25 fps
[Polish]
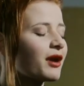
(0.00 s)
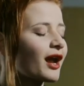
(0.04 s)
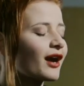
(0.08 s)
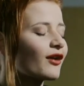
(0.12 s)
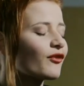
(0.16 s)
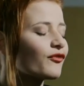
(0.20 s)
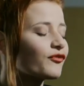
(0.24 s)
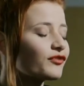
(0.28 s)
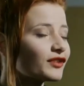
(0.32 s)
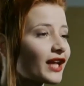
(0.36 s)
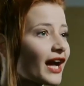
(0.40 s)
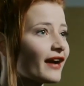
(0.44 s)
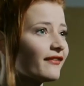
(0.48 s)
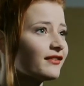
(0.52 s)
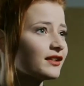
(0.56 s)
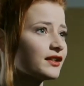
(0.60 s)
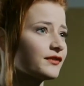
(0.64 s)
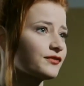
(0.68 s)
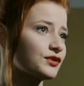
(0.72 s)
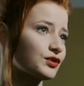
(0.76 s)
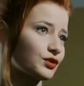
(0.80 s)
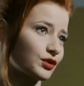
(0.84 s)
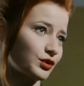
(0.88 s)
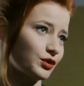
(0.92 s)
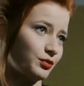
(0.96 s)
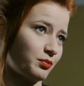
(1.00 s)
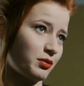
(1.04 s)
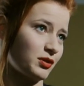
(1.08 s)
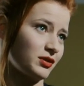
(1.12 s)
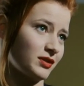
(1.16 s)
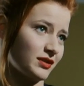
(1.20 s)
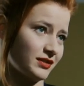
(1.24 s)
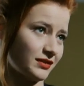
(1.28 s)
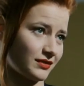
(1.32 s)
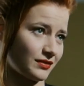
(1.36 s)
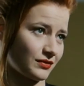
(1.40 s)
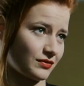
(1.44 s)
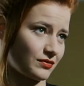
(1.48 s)
Polaków, nawet wśród
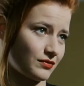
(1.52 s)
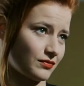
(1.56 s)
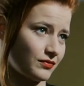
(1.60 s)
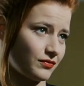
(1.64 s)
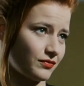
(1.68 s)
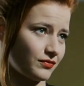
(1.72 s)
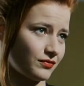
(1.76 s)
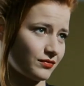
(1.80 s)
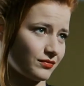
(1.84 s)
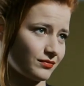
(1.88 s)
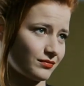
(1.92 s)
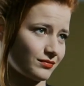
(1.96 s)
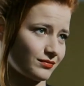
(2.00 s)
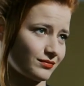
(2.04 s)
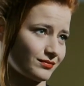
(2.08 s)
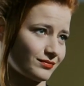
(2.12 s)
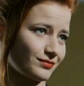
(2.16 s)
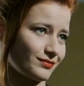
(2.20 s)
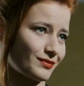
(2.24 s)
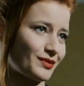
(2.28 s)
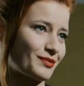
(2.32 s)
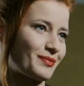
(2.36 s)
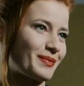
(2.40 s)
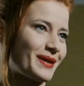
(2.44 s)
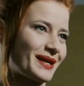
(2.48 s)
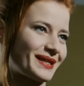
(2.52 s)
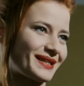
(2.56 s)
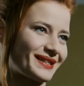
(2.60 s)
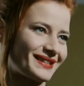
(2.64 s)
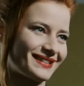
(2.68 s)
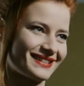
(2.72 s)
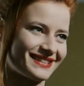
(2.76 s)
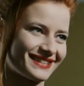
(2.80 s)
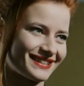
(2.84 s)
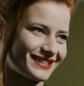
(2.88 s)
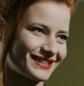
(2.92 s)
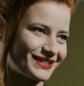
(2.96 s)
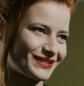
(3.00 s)
polityków. No, panie
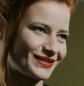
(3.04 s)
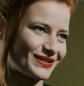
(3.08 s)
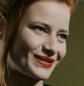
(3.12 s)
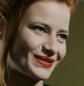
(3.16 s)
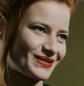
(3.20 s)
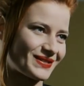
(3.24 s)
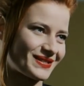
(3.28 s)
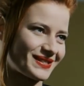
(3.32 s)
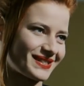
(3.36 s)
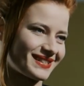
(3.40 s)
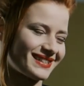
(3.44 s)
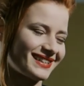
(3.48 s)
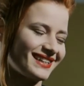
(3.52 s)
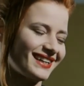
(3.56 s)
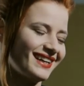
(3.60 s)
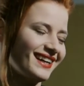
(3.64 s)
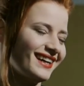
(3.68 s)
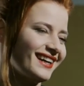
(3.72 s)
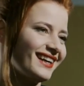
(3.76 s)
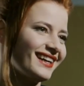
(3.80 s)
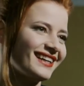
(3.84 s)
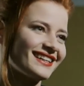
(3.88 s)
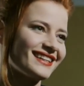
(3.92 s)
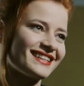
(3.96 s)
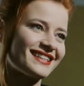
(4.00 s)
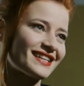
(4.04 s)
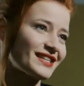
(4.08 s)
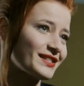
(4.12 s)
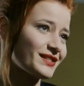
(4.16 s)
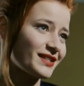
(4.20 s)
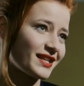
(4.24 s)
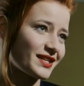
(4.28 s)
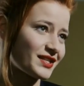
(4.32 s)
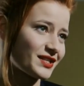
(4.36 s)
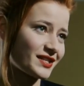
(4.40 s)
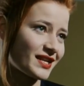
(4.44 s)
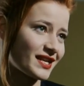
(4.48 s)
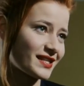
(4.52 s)
dyrektorze, nie
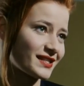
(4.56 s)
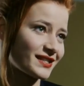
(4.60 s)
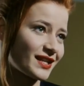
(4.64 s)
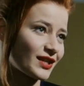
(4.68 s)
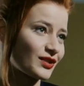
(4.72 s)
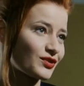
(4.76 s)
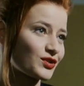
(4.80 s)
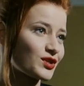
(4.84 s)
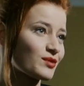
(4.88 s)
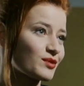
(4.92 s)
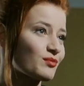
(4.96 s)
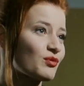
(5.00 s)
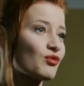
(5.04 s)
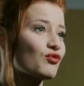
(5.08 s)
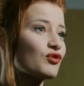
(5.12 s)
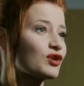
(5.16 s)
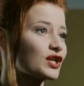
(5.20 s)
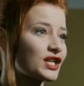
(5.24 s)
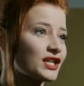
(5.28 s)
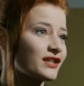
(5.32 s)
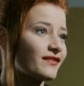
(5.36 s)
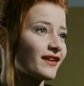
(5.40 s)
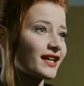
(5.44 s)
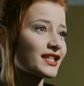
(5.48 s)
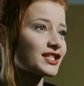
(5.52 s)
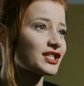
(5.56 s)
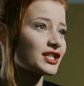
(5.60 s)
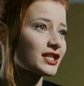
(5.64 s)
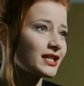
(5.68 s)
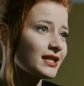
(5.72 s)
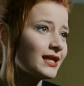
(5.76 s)
stać nas na to, żeby ukrywać